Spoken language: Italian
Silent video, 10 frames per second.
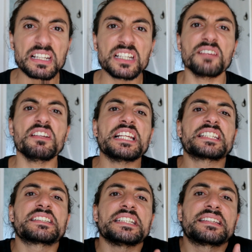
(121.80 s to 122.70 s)
tenete bella
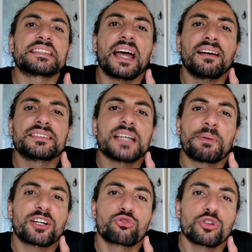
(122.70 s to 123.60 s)
scritta questa
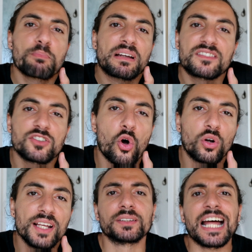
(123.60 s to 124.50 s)

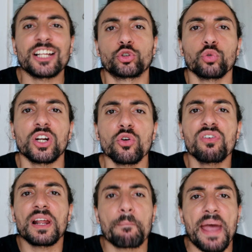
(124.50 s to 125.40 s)
perturbazione. Tanto una
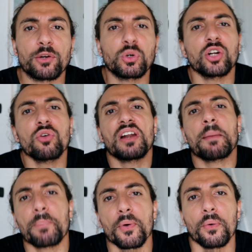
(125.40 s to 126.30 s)
nuvola in meno, una nuvola
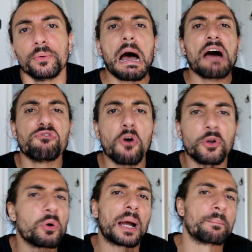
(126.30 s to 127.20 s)
in più, a voi
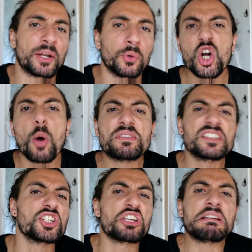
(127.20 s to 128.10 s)
non cambia nulla. Come si
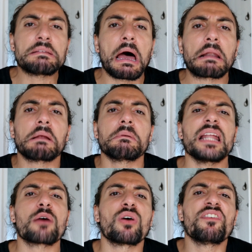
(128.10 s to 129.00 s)
dice in Italia,
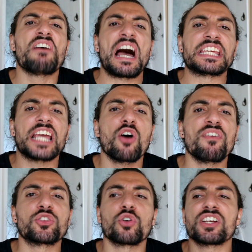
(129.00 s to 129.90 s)
l'acqua ve bagna o vento